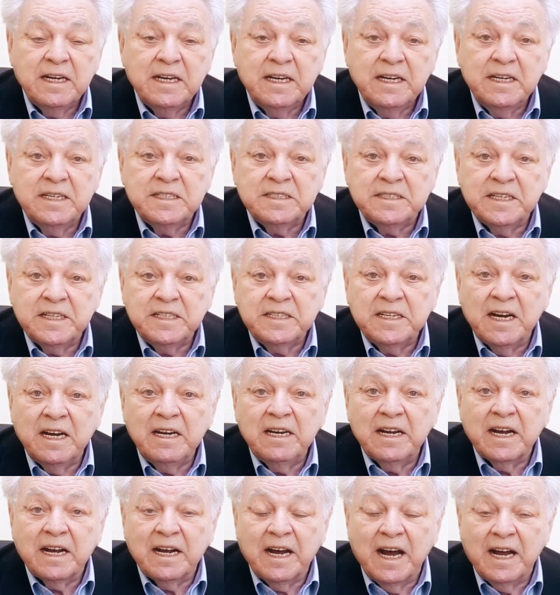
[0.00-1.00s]

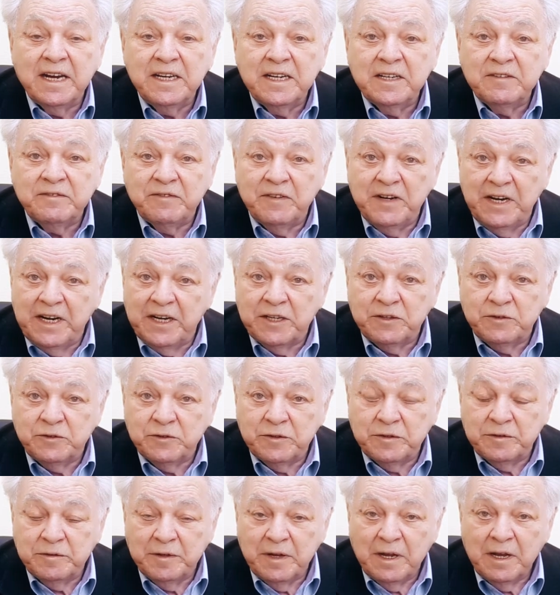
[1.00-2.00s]
изначально канет в лету.
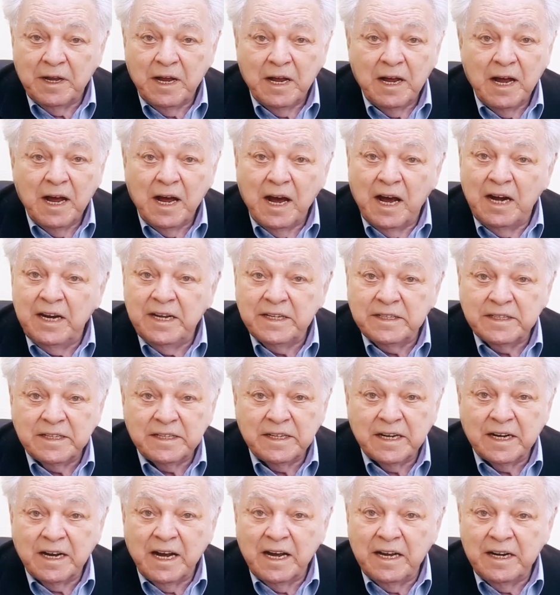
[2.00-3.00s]
А лето
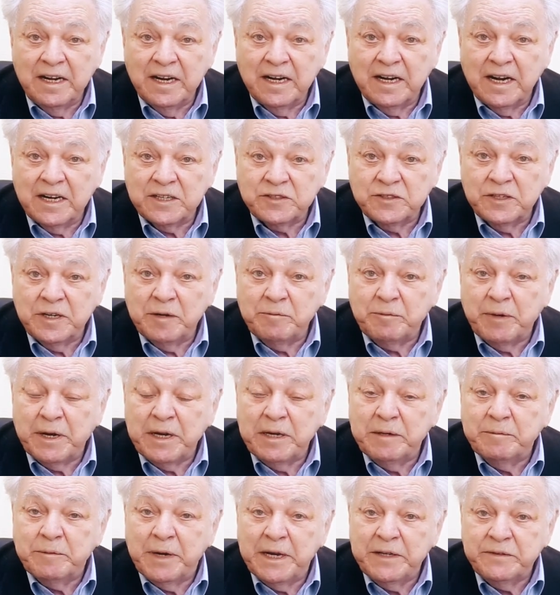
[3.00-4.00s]
такая река, что она
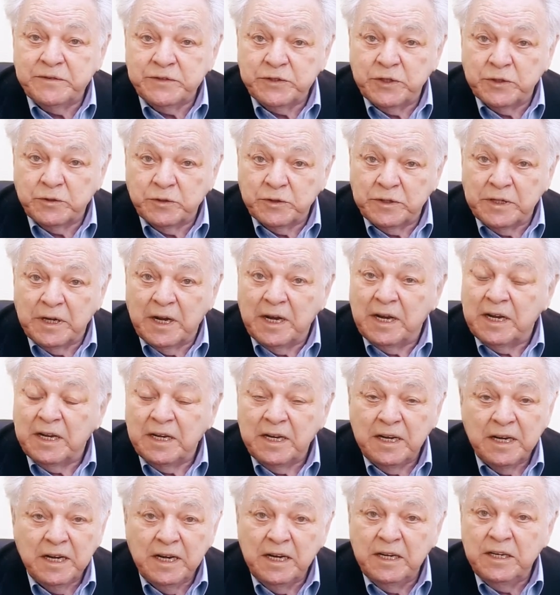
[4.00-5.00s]
принимает все туда
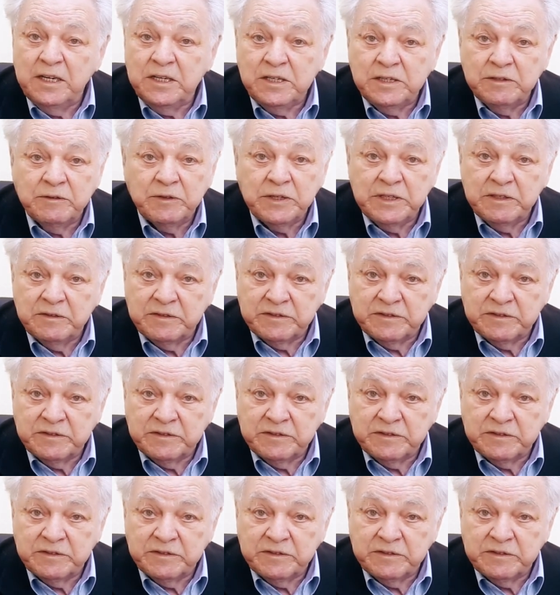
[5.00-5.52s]
и ничего не